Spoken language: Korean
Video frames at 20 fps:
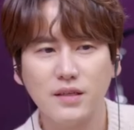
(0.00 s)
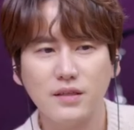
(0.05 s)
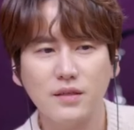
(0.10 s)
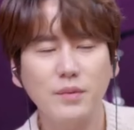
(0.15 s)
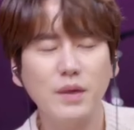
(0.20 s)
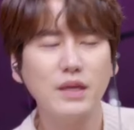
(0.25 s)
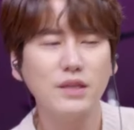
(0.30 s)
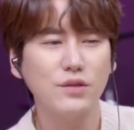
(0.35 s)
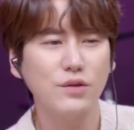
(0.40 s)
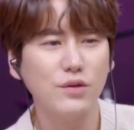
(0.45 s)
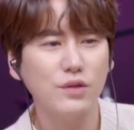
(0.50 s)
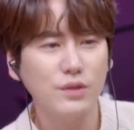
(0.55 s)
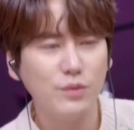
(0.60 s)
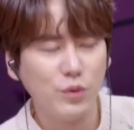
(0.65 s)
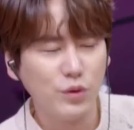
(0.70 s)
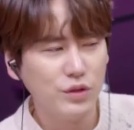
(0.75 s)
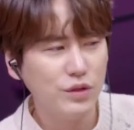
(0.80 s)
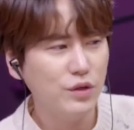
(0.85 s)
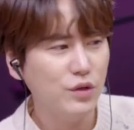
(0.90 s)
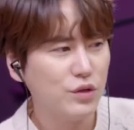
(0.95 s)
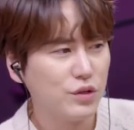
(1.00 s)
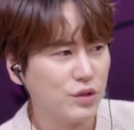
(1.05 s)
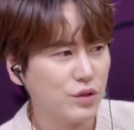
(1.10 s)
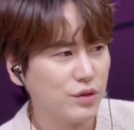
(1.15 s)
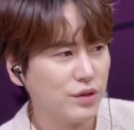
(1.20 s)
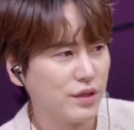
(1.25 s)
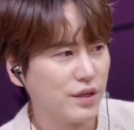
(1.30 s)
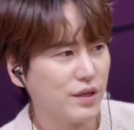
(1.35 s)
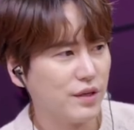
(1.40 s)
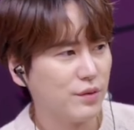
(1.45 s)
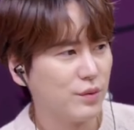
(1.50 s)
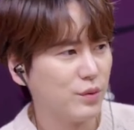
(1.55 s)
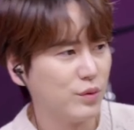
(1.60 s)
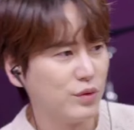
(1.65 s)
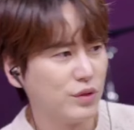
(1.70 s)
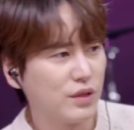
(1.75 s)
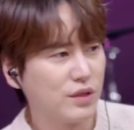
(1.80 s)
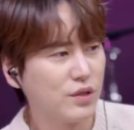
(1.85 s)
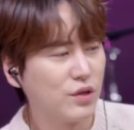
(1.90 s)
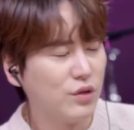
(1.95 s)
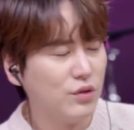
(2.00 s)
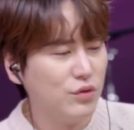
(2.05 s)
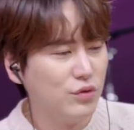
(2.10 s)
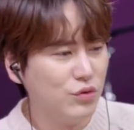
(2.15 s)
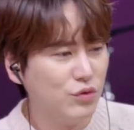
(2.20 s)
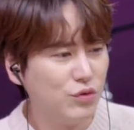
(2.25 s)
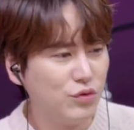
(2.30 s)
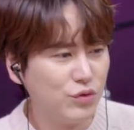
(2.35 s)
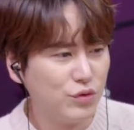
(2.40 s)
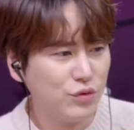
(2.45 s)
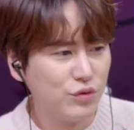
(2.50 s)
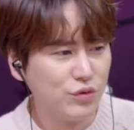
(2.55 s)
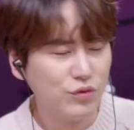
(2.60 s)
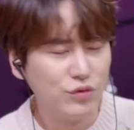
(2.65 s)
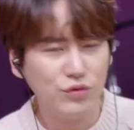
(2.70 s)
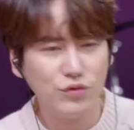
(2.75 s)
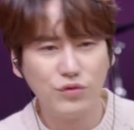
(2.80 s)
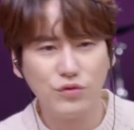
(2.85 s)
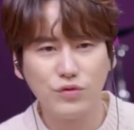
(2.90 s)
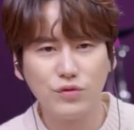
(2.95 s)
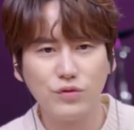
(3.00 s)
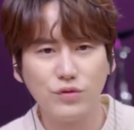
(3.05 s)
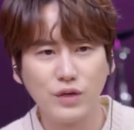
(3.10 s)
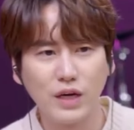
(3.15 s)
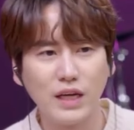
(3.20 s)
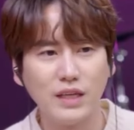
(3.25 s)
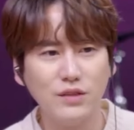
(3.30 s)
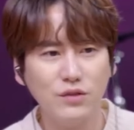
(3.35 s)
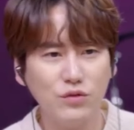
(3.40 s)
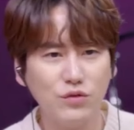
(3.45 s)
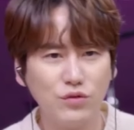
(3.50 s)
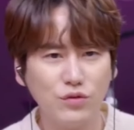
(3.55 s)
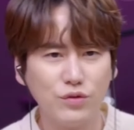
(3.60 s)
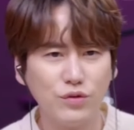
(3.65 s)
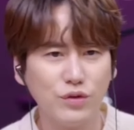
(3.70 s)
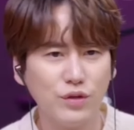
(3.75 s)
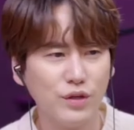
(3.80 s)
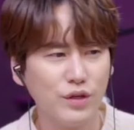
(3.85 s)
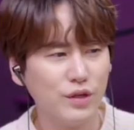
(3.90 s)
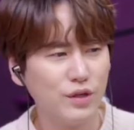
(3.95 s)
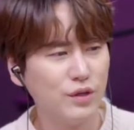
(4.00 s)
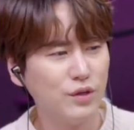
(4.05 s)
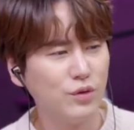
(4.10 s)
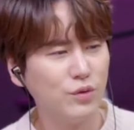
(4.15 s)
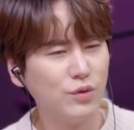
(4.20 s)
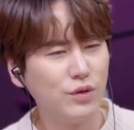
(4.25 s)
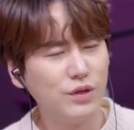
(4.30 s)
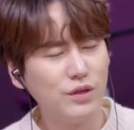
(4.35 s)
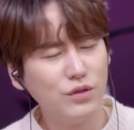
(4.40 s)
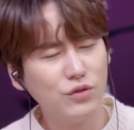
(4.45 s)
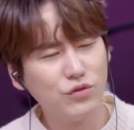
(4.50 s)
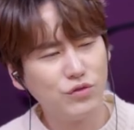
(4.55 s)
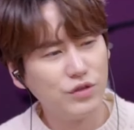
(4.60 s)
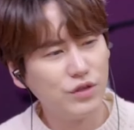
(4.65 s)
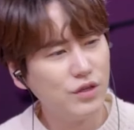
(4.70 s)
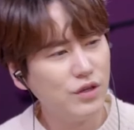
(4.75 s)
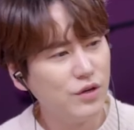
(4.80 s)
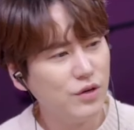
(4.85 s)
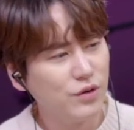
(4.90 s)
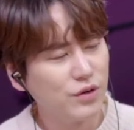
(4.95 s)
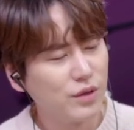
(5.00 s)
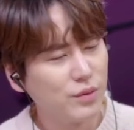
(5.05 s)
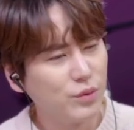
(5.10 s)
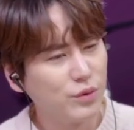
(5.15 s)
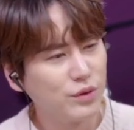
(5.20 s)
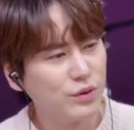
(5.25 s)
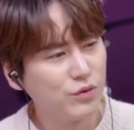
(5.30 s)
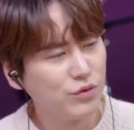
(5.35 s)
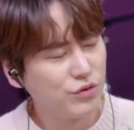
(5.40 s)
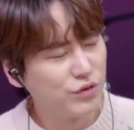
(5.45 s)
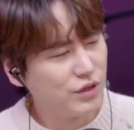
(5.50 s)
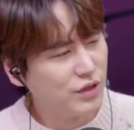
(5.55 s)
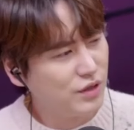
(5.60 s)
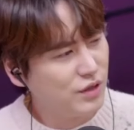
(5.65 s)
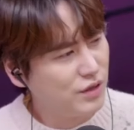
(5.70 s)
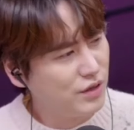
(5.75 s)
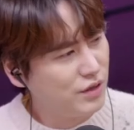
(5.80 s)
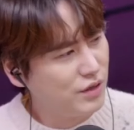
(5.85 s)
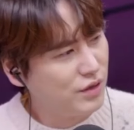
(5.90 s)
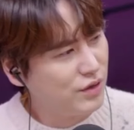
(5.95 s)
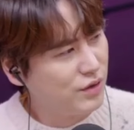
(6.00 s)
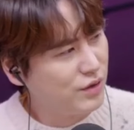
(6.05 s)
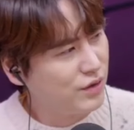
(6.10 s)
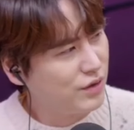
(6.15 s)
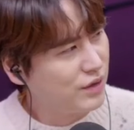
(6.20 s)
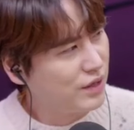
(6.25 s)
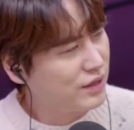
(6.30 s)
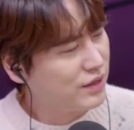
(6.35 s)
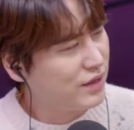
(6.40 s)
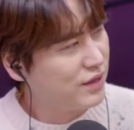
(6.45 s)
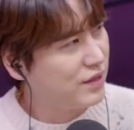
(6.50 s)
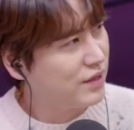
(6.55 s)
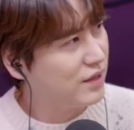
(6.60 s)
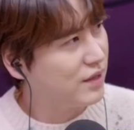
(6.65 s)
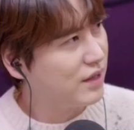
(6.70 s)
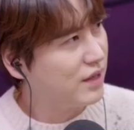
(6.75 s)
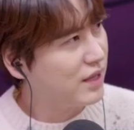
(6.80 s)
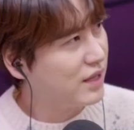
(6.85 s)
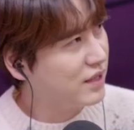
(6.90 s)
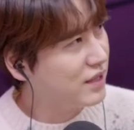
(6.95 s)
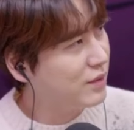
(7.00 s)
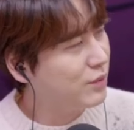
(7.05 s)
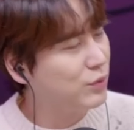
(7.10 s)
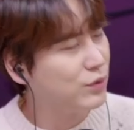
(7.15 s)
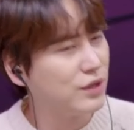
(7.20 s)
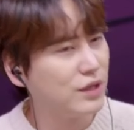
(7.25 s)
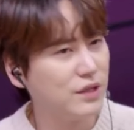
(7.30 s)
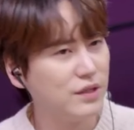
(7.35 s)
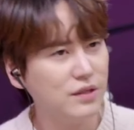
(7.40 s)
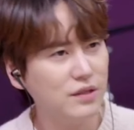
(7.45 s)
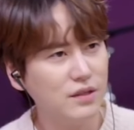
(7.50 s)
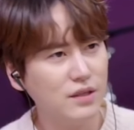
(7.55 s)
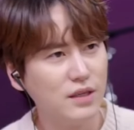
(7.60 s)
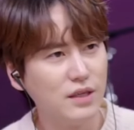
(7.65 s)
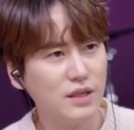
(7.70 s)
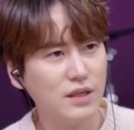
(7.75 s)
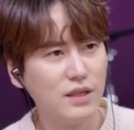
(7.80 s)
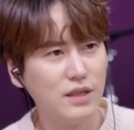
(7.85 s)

그 음악성을 보는 거죠 이렇게 또 전주 후주 간주 노래를 줄이려기 줄이려 하다 하기보다는